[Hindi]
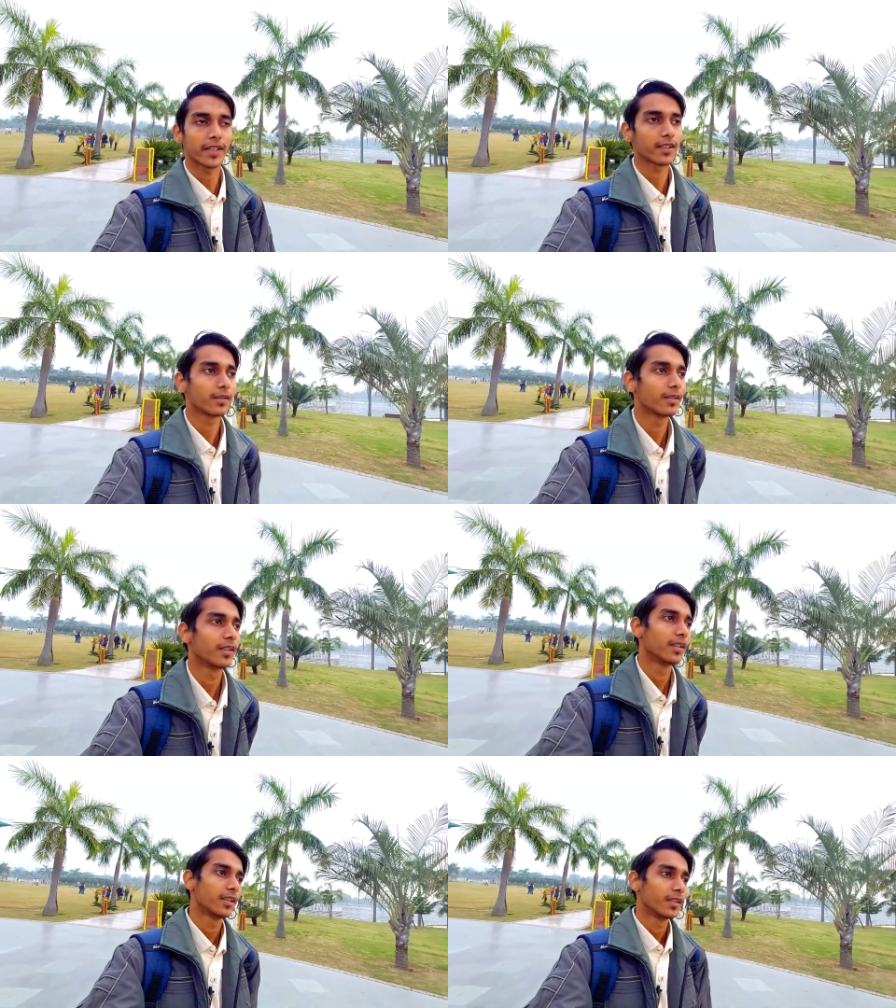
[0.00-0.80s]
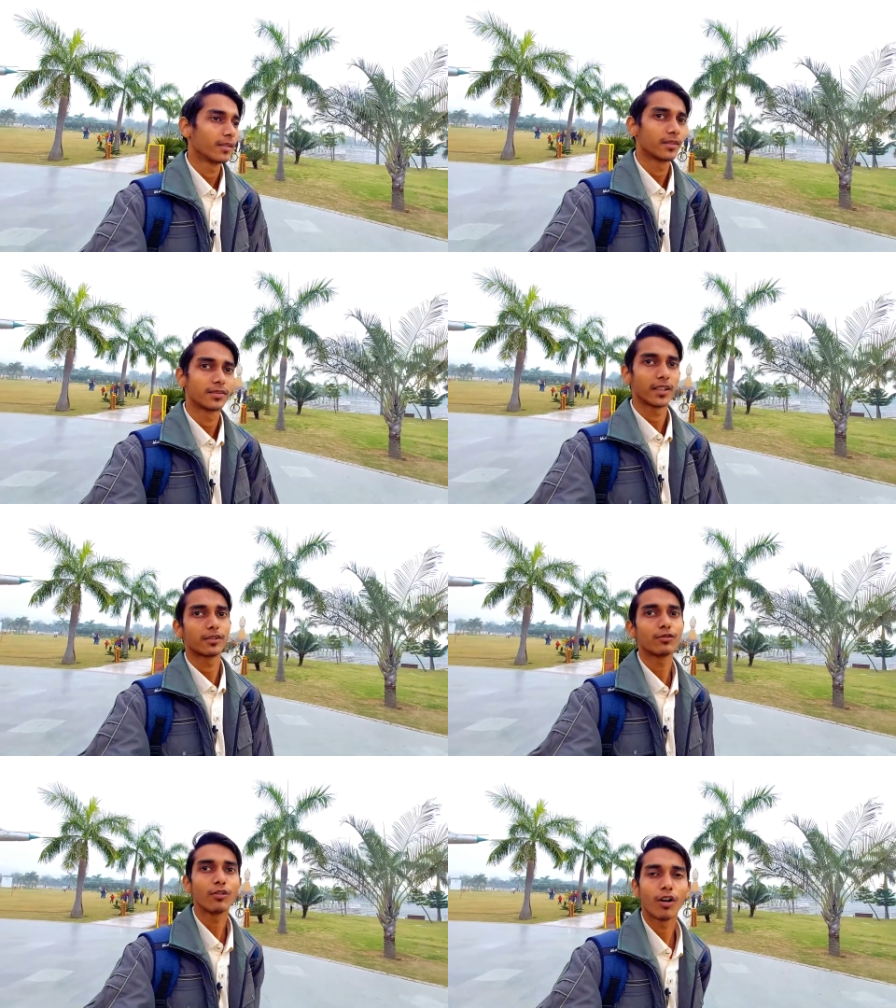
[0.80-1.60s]
एक
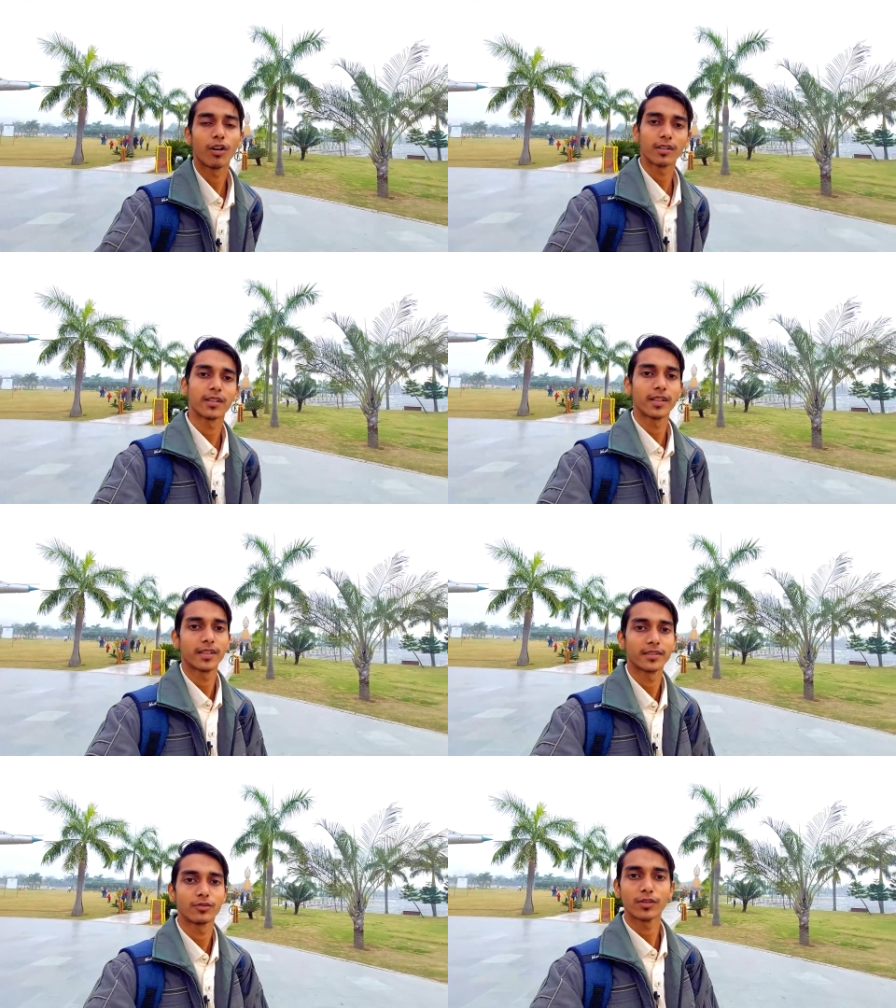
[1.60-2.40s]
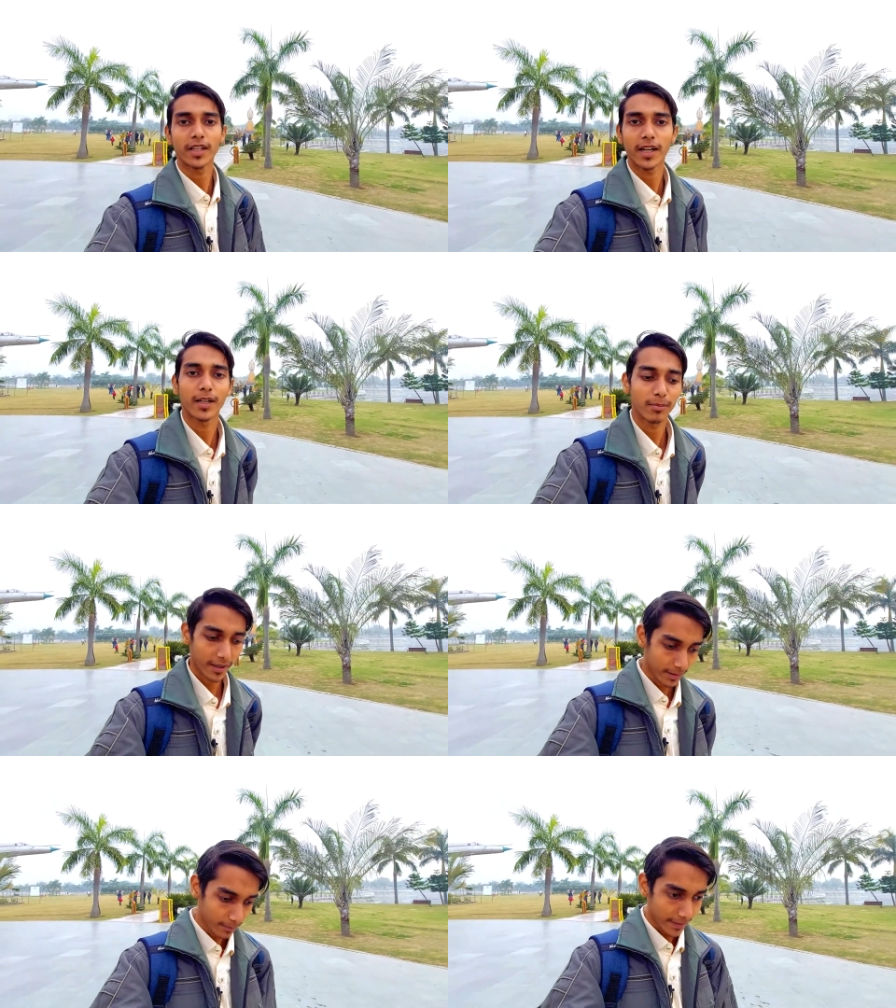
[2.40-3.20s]
स्टैचू और उनके अगल
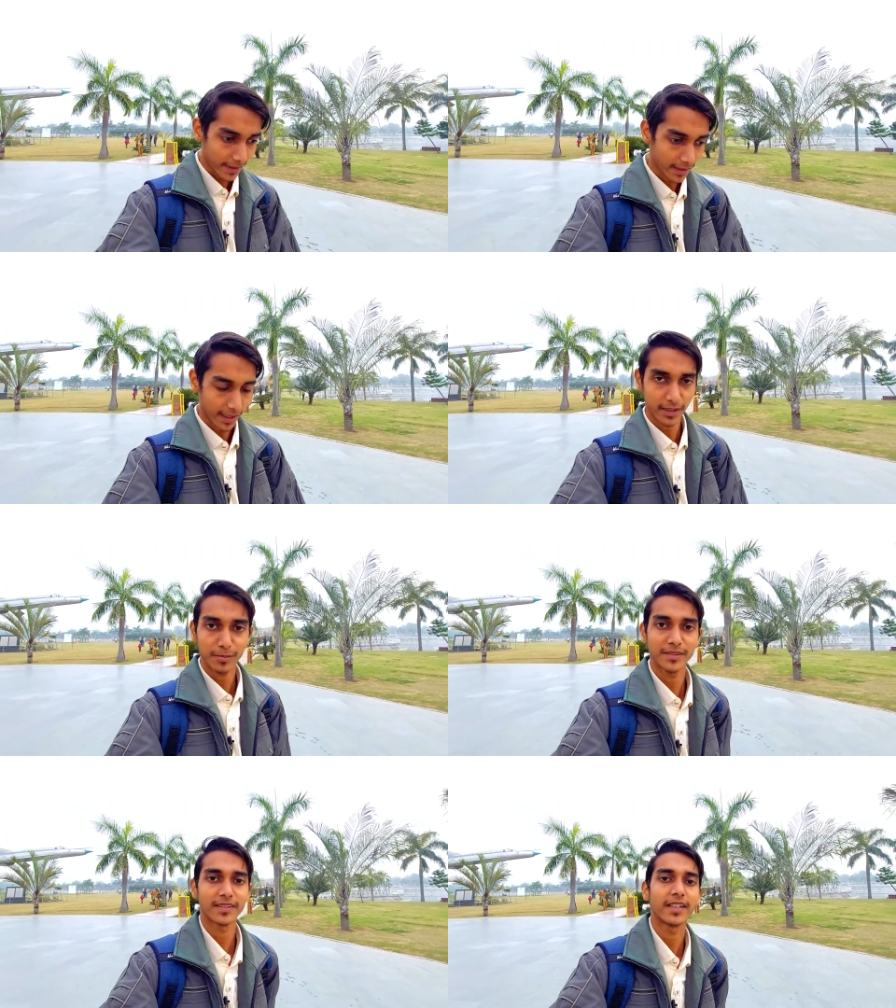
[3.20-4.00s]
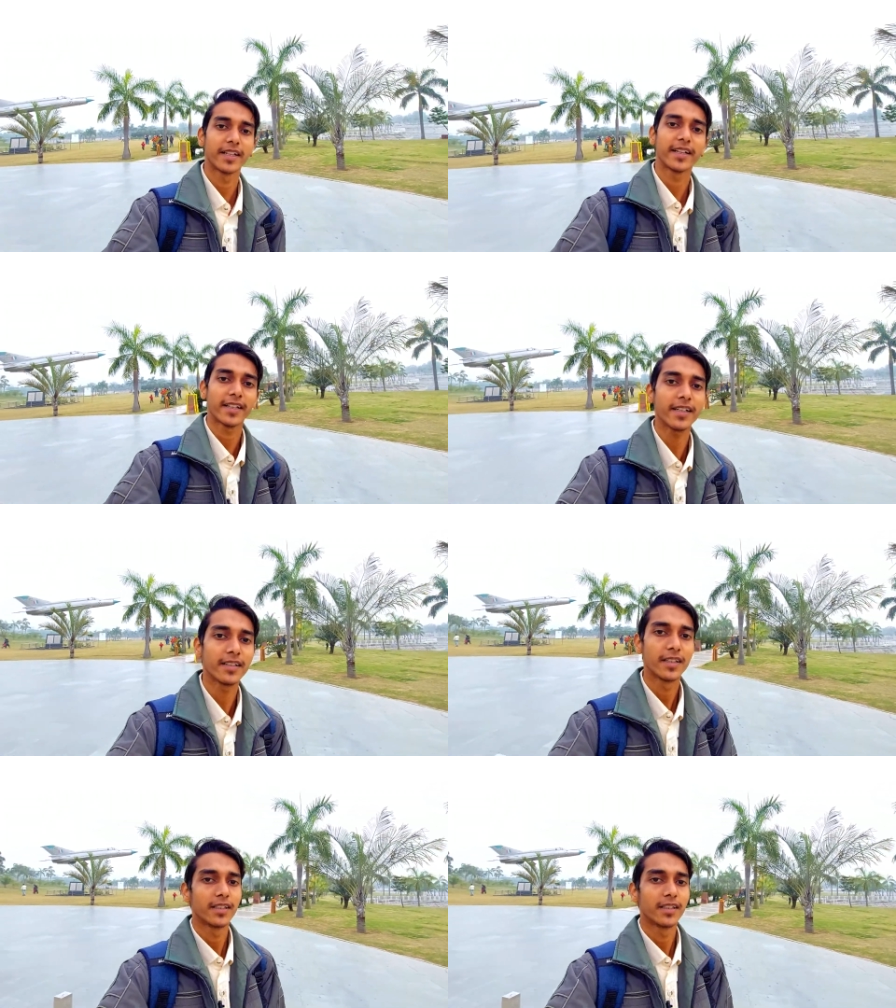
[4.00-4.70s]
बगल में एक आर्टिफिशियल लेक है